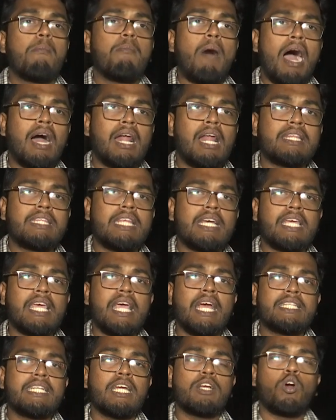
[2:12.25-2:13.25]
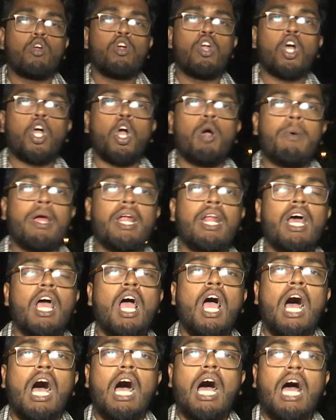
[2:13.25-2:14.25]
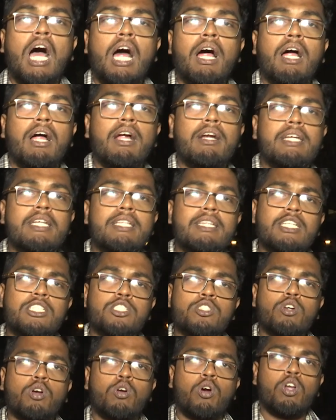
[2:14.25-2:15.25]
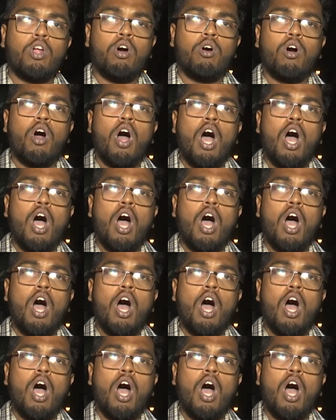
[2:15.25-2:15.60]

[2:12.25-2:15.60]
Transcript: বাংলা থেকে একটি কোনো রকমের নির্দিষ্ট কোনো